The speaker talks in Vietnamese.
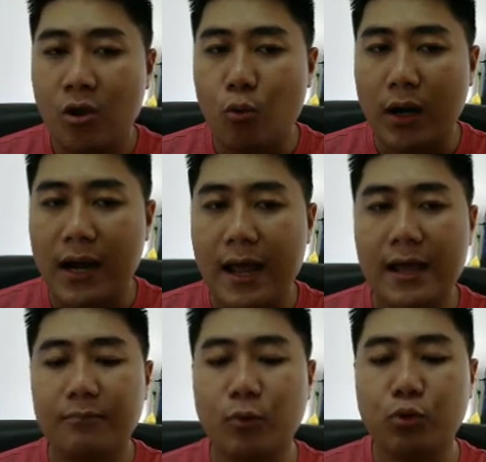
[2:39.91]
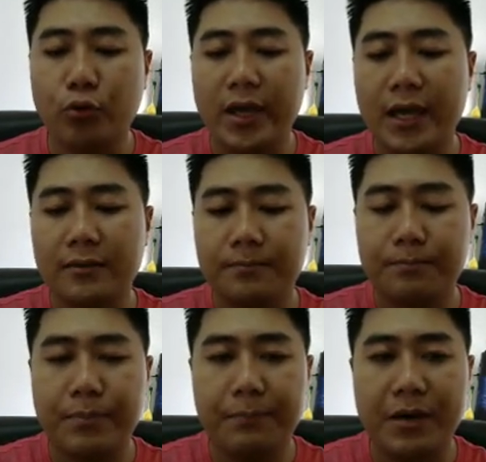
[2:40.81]
Hoặc là một chuỗi khác,
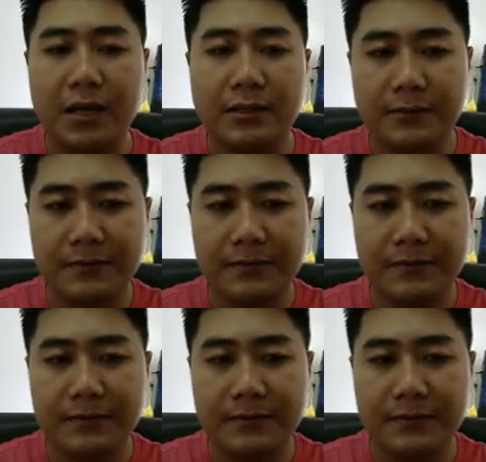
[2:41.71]
paper.